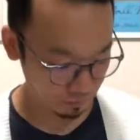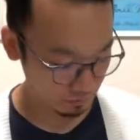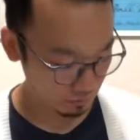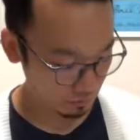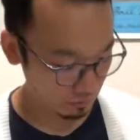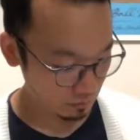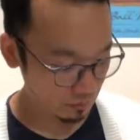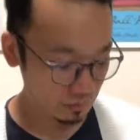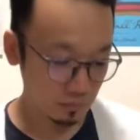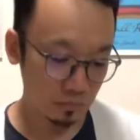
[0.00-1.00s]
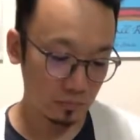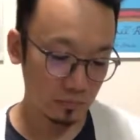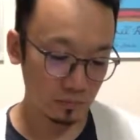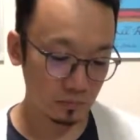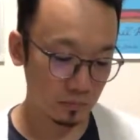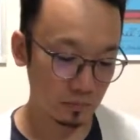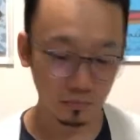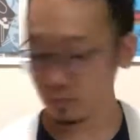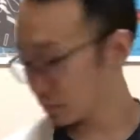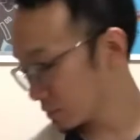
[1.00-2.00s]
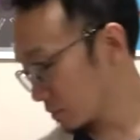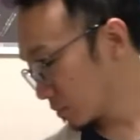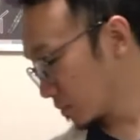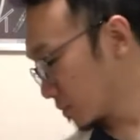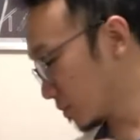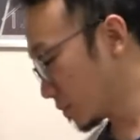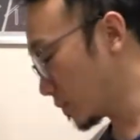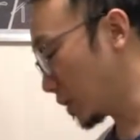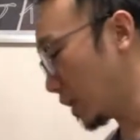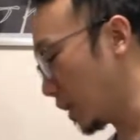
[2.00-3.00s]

えその写真は撮ってはいけないみたいなそういう